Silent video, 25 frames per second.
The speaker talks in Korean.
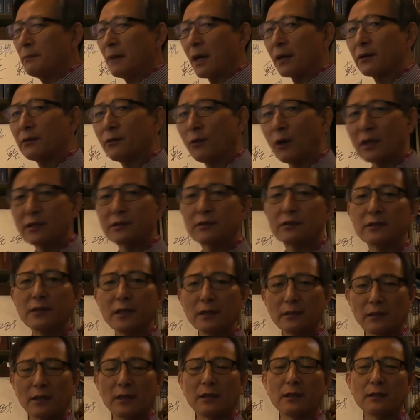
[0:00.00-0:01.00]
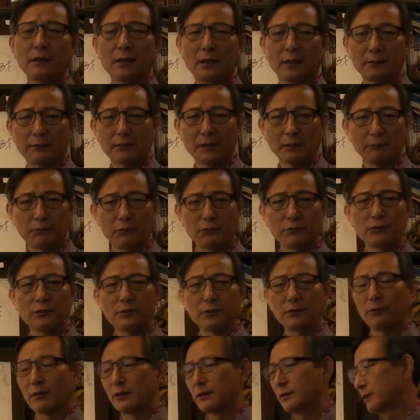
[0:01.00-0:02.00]
만, 완성됐다. 이런 얘기입니다.
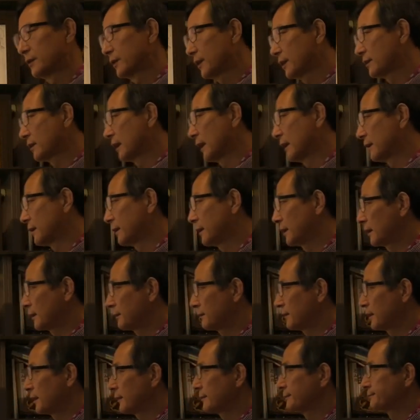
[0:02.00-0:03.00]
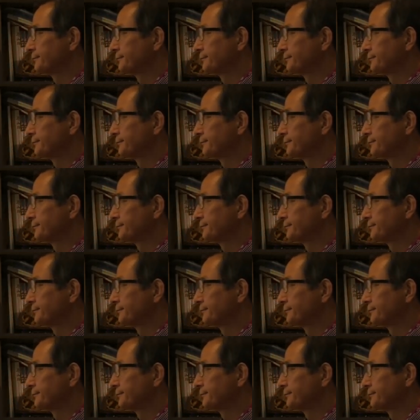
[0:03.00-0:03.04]
품격이 완성됐다. 이런 얘기입니다.